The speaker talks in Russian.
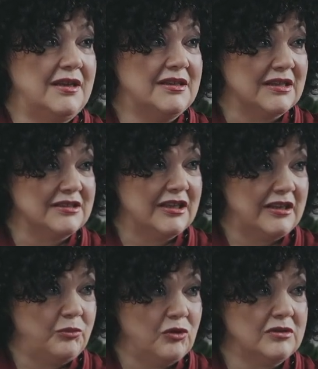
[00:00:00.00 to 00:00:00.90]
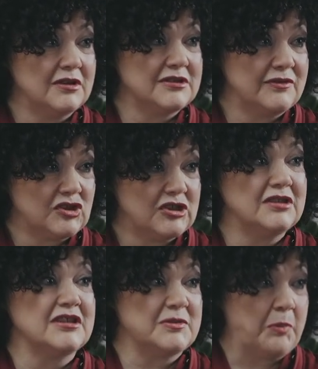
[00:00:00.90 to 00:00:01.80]
И тогда ребенок
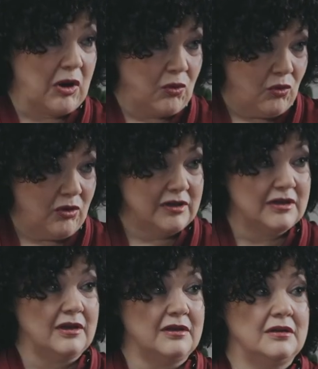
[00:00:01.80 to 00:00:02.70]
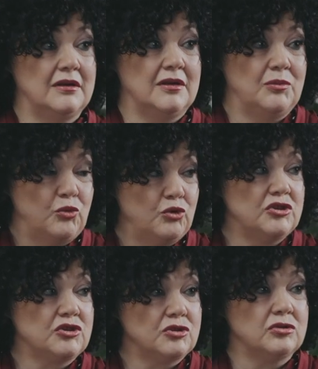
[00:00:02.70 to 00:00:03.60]
совершенно спокойно
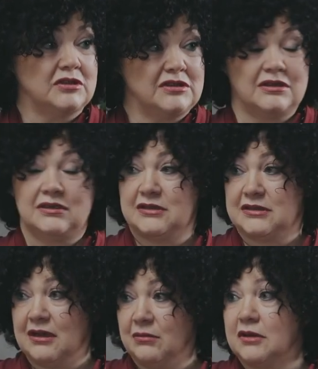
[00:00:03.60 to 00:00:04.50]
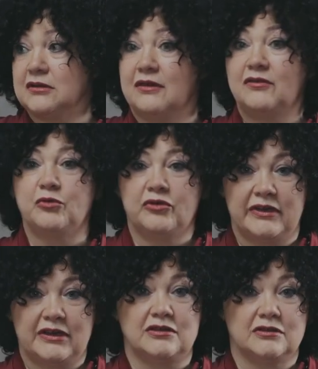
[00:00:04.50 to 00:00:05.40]
будет что-то делать сам, когда вы ему
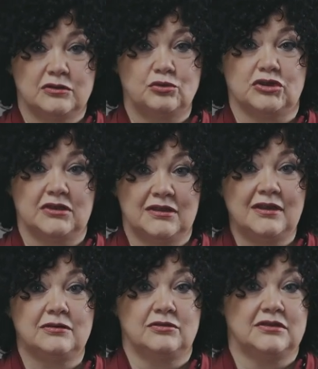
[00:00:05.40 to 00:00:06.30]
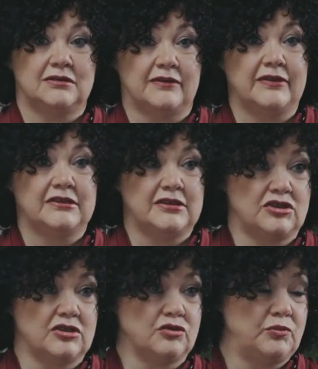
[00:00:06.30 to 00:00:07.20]
говорите, слушай, да, то есть давай ты
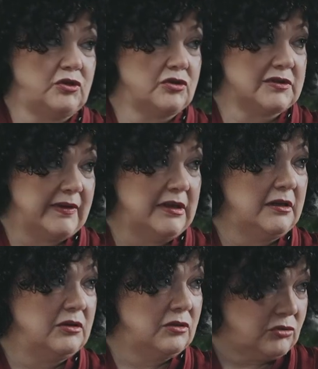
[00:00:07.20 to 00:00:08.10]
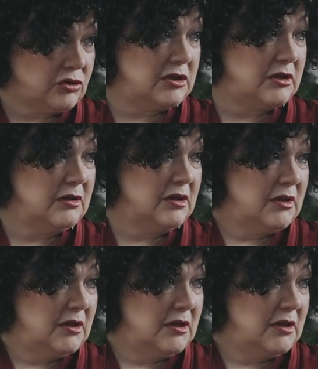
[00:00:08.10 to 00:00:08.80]
сейчас уберешь свои игрушки,